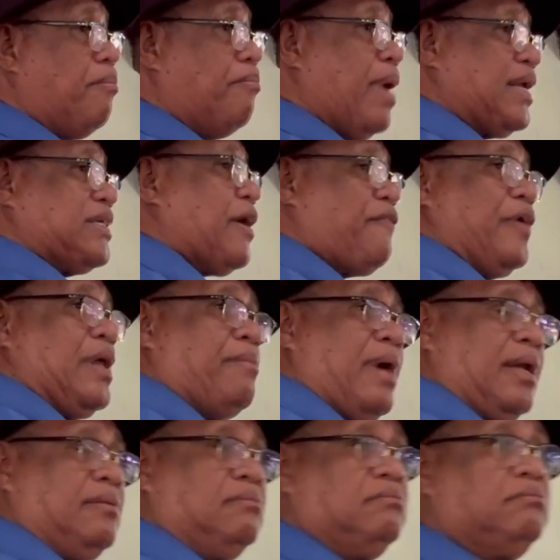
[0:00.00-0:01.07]
Baca
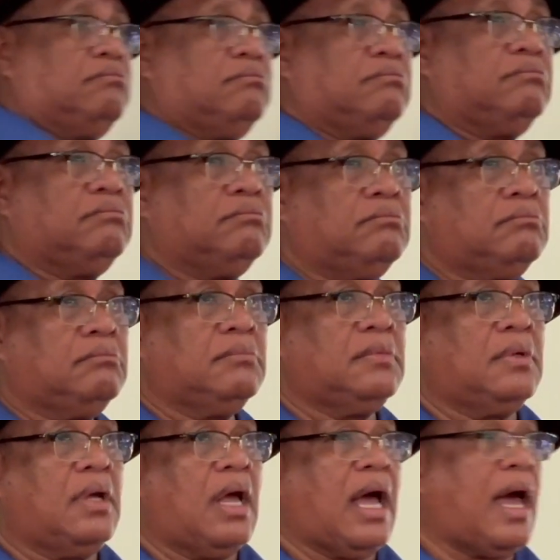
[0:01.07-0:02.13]
firman.
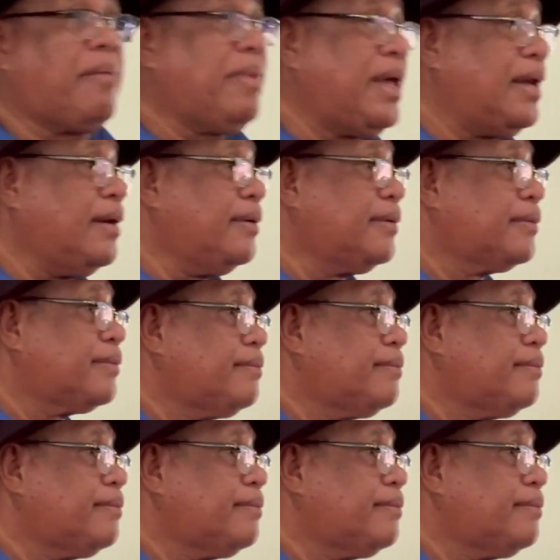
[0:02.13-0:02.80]
Amin.